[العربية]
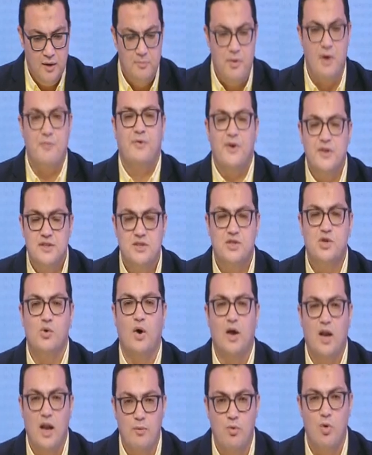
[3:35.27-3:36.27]
ما فازش
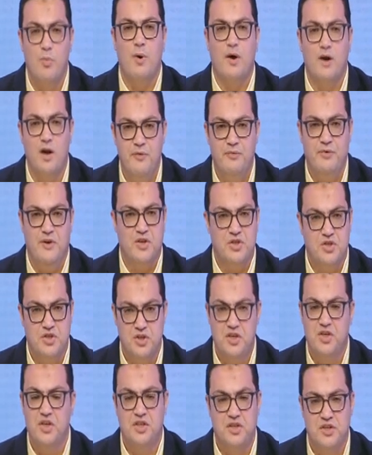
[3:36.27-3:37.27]
ولا مباراه في
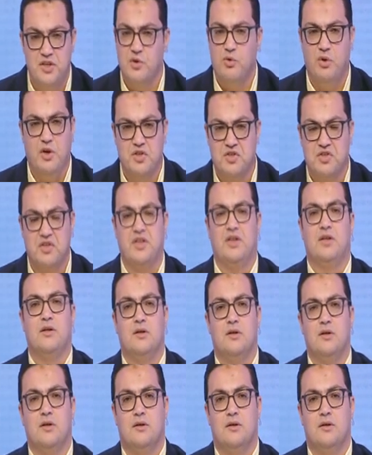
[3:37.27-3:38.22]
2022